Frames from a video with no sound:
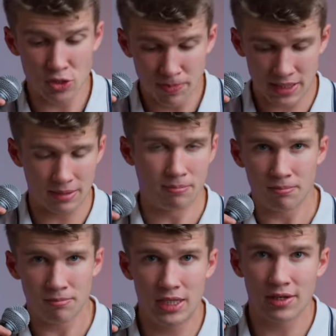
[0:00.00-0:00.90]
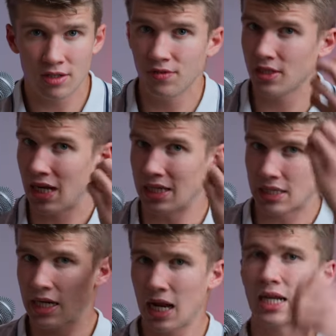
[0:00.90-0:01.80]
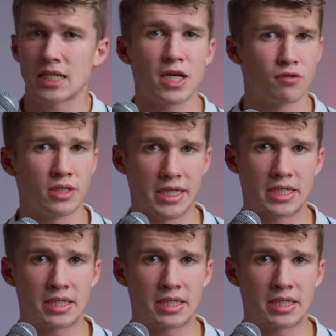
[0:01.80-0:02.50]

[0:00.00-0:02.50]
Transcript: Also bitte, hier gewinnt ganz klar das iPhone